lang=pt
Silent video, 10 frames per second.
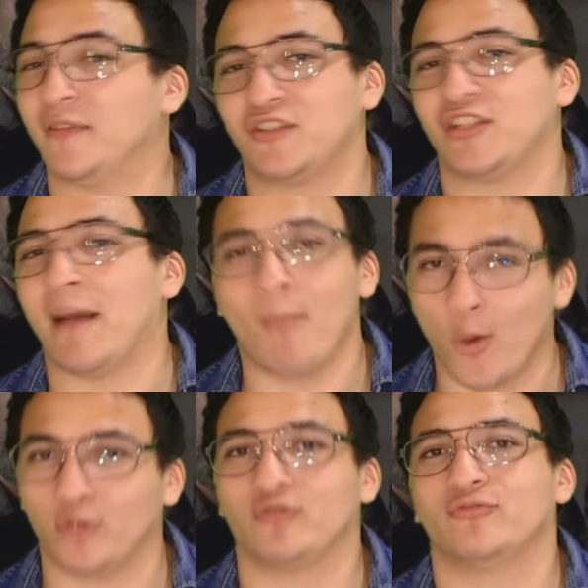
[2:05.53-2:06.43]
estar
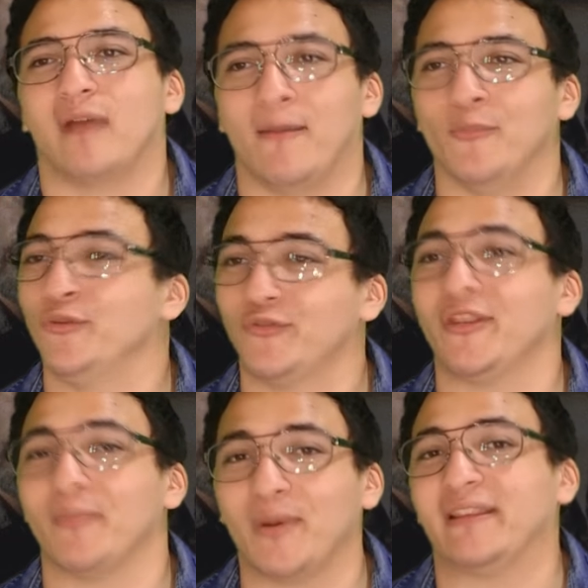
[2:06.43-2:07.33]
morto há muito
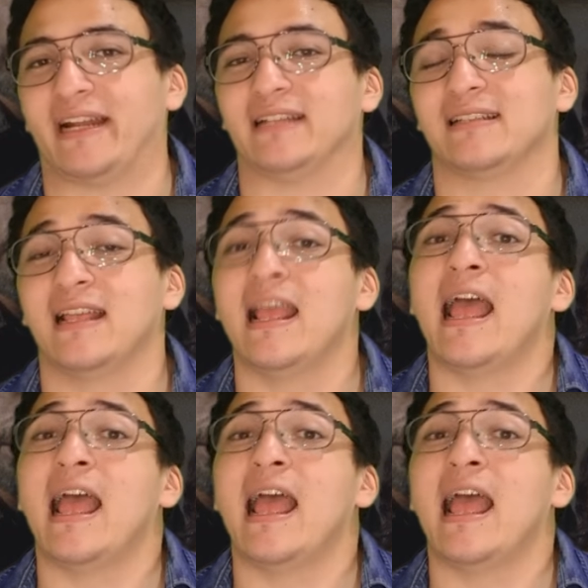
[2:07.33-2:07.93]
tempo atrás.